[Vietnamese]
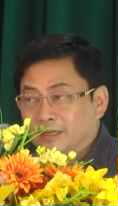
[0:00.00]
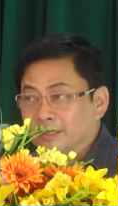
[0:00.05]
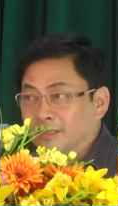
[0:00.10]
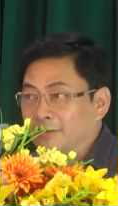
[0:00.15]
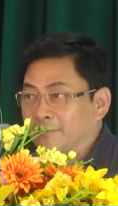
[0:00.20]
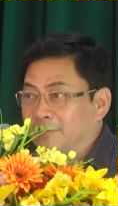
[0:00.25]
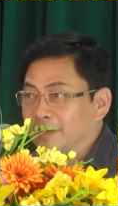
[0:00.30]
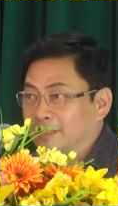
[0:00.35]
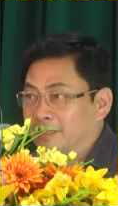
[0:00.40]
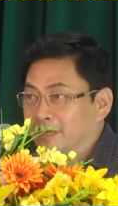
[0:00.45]

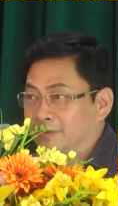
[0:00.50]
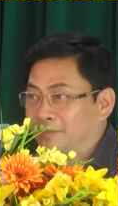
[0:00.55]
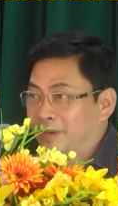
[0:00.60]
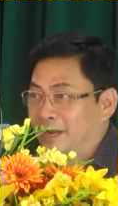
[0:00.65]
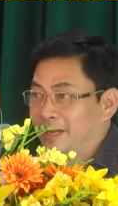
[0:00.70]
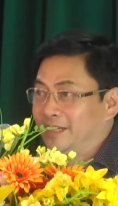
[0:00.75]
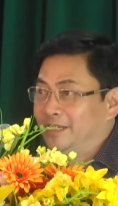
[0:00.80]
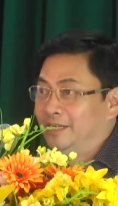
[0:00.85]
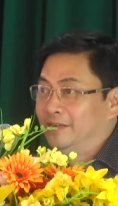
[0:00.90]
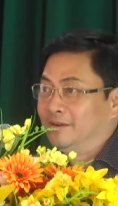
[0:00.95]
Trong phần trình
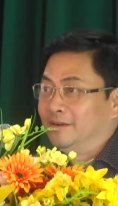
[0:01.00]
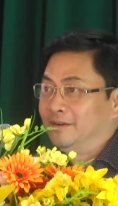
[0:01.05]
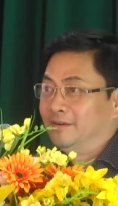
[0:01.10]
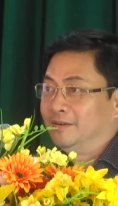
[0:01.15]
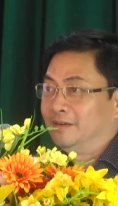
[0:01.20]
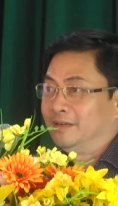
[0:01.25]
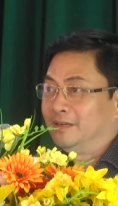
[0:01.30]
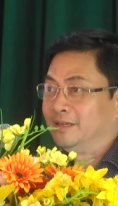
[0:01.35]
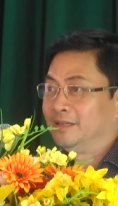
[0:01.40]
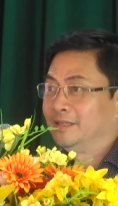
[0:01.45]
bày
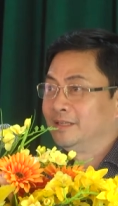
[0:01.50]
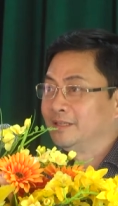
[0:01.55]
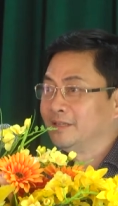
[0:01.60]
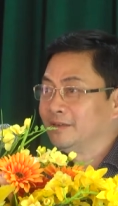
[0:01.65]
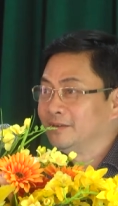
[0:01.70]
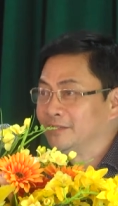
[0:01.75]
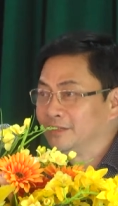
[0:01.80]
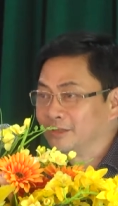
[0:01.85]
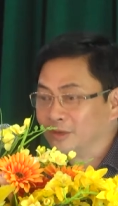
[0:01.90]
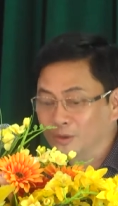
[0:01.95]
của
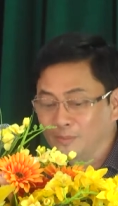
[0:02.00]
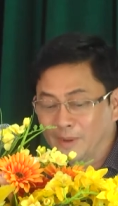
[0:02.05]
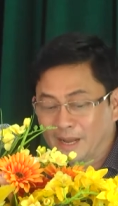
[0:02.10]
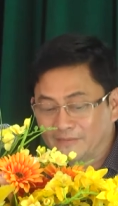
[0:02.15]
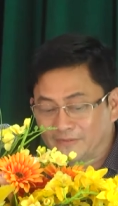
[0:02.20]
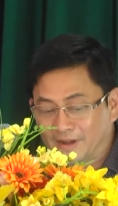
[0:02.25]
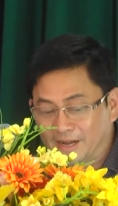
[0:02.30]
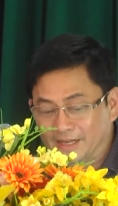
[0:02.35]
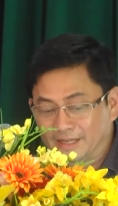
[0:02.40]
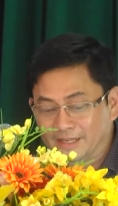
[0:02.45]
tôi có
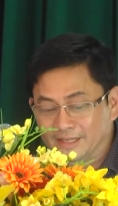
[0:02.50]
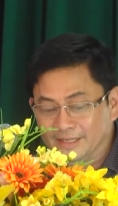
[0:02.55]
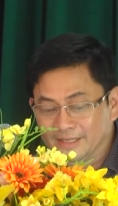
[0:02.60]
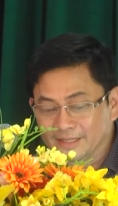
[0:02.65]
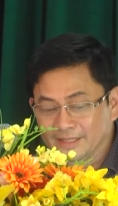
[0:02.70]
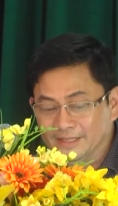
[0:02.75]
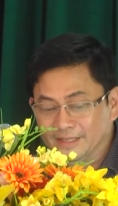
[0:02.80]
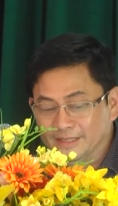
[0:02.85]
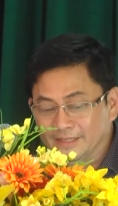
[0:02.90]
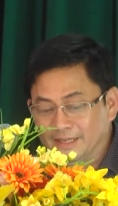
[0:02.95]
3 phần.
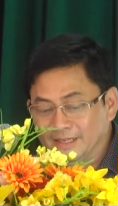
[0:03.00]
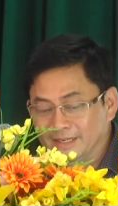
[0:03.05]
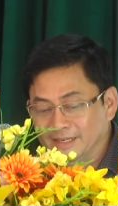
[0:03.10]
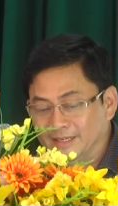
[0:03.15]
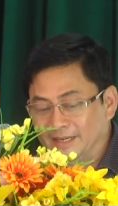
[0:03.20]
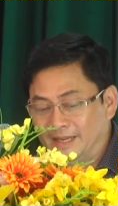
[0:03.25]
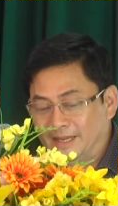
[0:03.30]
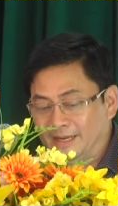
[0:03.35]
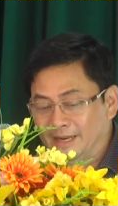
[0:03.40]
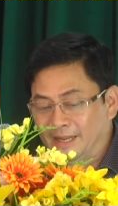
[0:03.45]
Thứ nhất
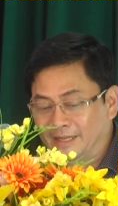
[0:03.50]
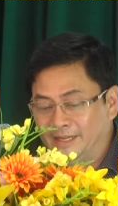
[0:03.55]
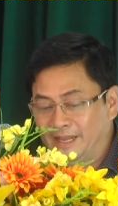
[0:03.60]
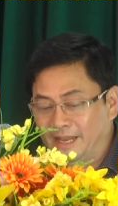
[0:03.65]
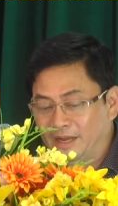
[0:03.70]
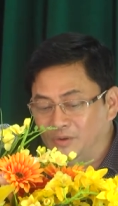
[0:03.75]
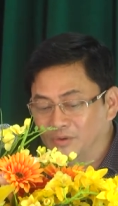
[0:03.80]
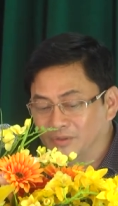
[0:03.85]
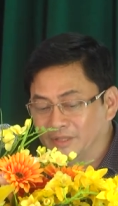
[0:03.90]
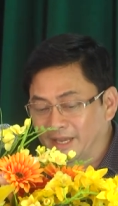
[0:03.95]
là đánh
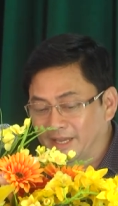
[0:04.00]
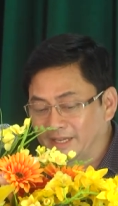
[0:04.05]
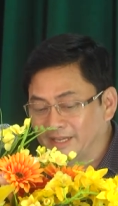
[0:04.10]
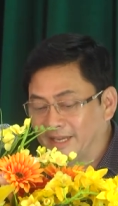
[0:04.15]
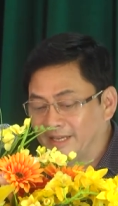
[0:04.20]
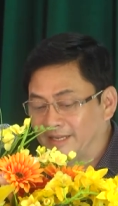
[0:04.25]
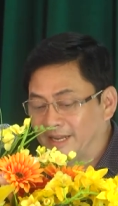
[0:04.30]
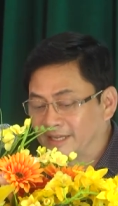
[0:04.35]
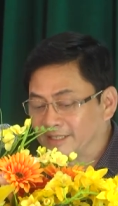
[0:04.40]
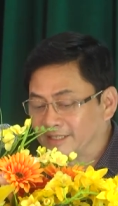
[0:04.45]
giá ưu thế
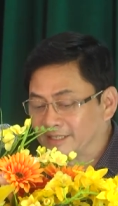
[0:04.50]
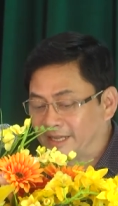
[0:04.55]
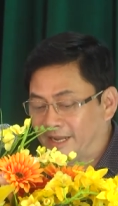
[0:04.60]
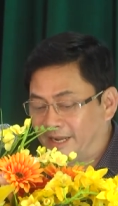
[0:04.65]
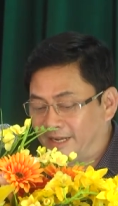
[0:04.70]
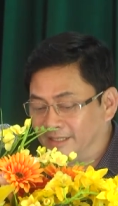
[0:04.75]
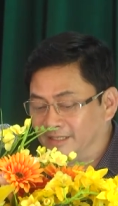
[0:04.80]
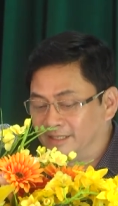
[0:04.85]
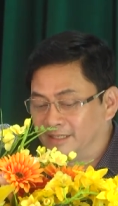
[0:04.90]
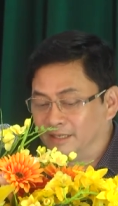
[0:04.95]
cây đặc
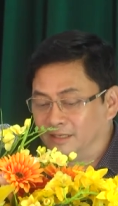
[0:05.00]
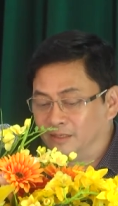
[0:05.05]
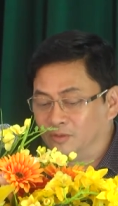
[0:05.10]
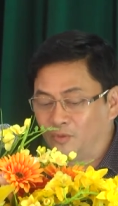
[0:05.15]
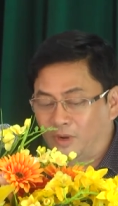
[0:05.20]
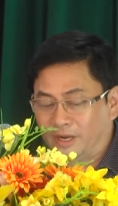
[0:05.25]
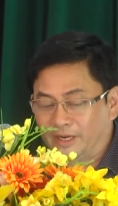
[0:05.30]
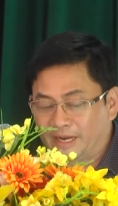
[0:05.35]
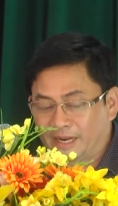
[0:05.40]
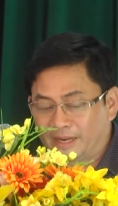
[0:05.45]
sản tỉnh
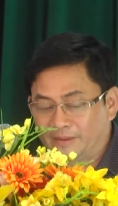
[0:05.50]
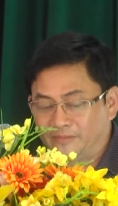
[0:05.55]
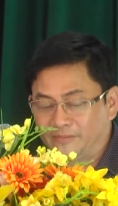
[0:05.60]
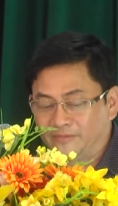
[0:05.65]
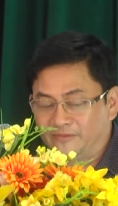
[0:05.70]
Quảng Nam